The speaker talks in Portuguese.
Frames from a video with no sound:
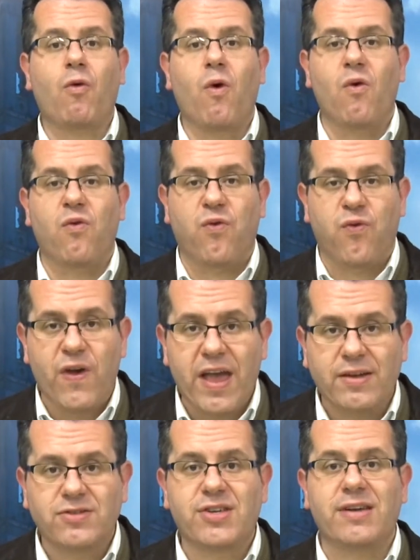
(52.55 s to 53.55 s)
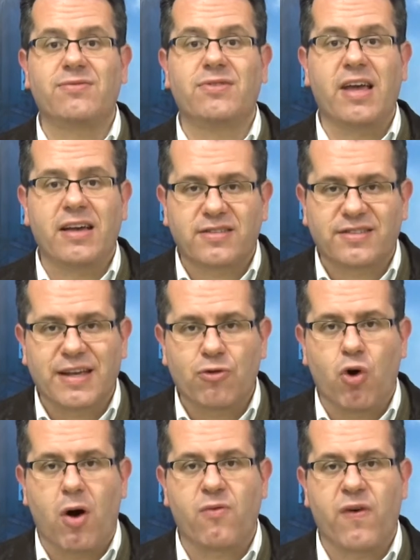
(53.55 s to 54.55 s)

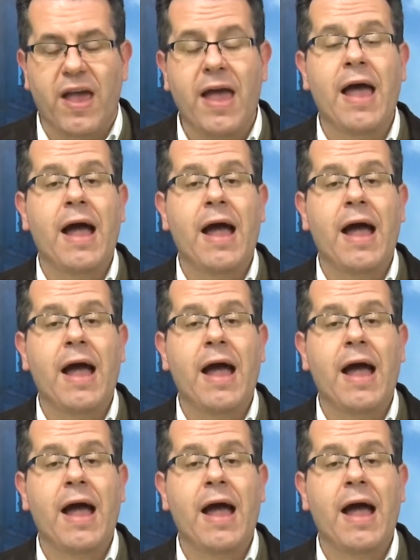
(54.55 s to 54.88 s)
Covid-19.